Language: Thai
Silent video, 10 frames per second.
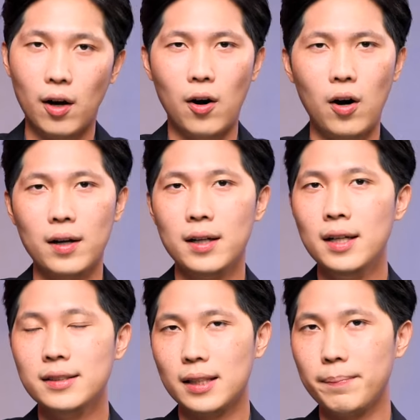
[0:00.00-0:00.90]
น้อง
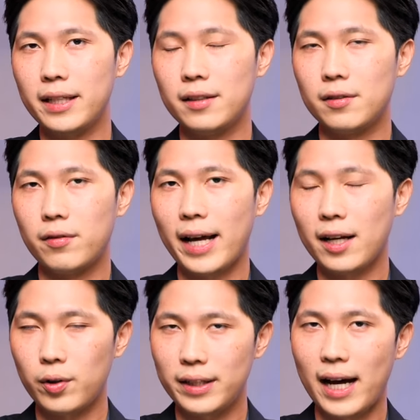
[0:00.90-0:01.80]
ซึ่งมีแรง
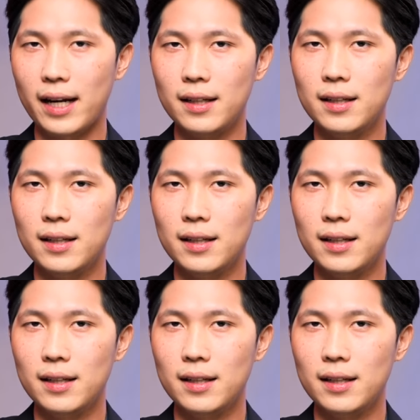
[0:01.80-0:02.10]
กดดัน